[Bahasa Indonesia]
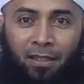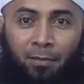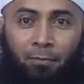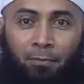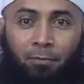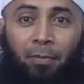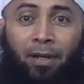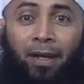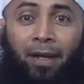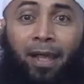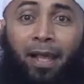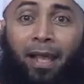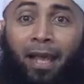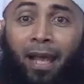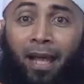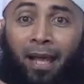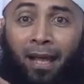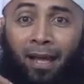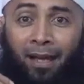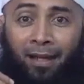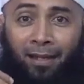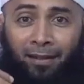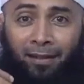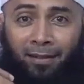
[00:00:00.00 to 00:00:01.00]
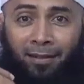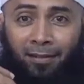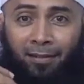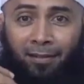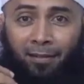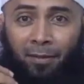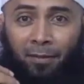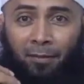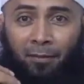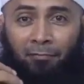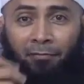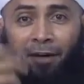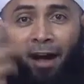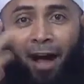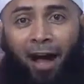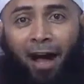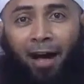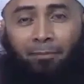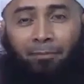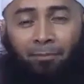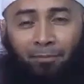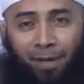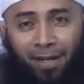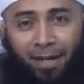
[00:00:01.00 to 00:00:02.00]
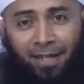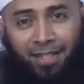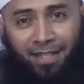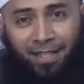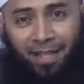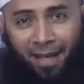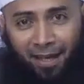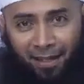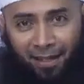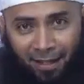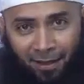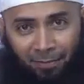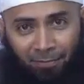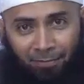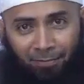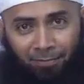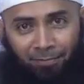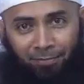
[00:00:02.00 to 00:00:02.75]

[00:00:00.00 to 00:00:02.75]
mereka faham bahasa Arab.